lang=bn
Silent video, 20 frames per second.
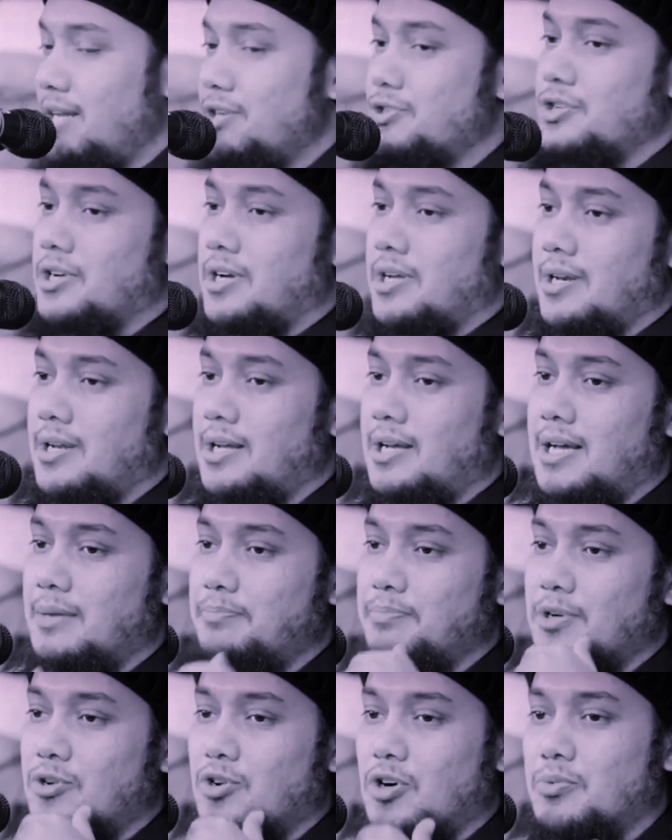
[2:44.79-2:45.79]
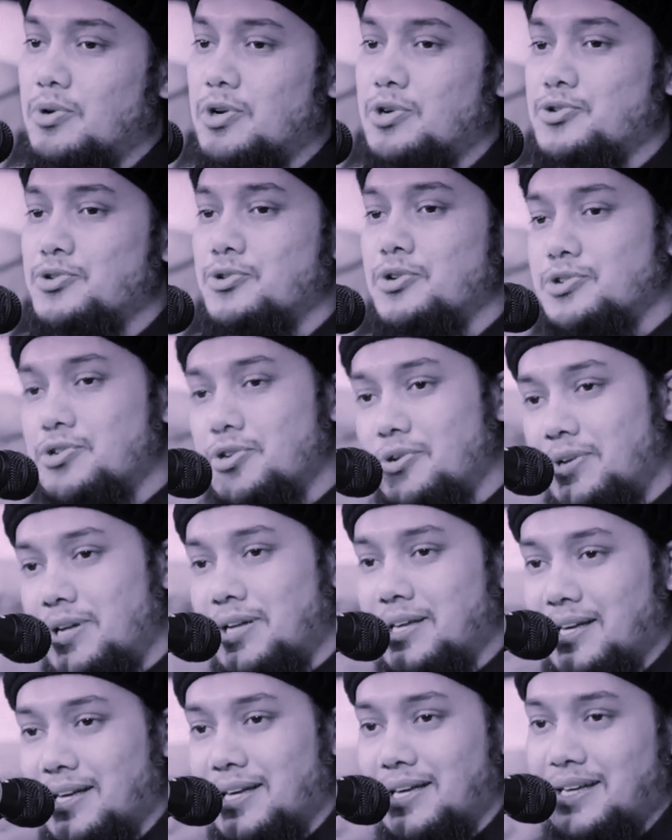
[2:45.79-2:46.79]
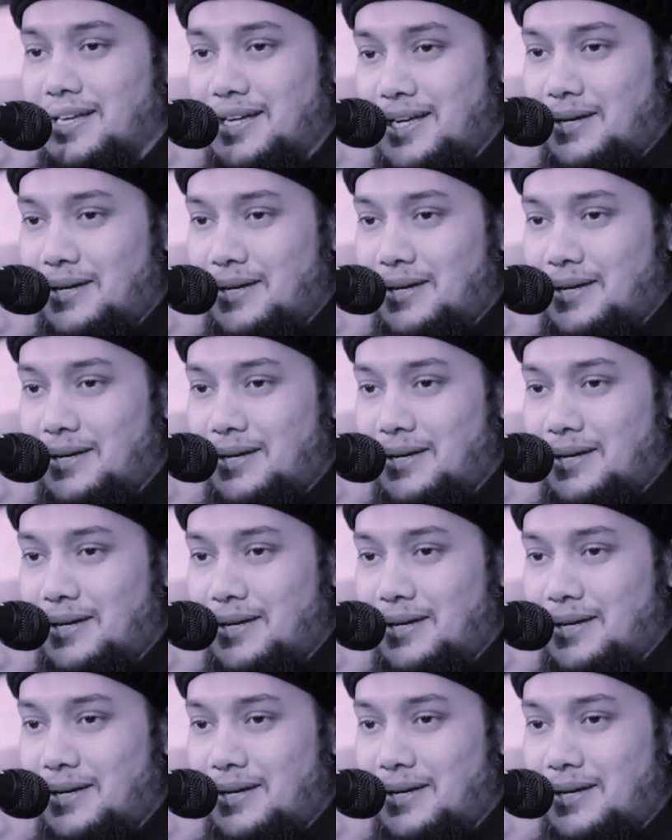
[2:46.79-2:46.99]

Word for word: ইনশাআল্লাহ আপনি কবর শুয়ে শুয়ে নাকি